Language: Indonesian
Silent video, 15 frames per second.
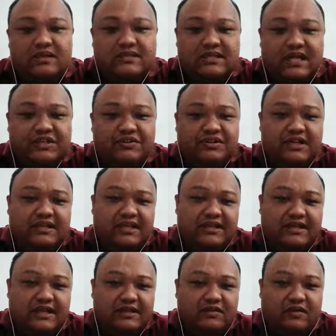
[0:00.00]
Selanjutnya
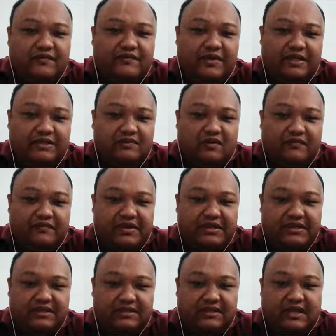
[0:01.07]
tingkat konflik,
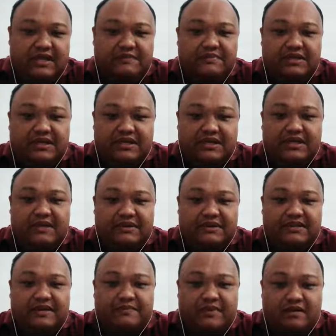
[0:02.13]
konflik dalam diri yang
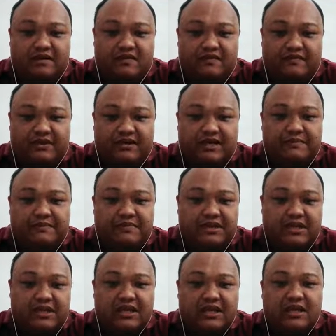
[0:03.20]
pertama konflik dalam
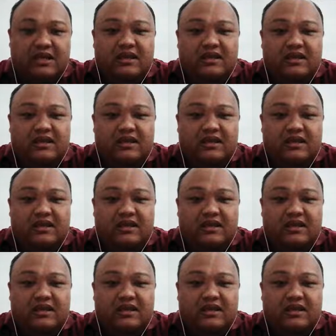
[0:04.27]
diri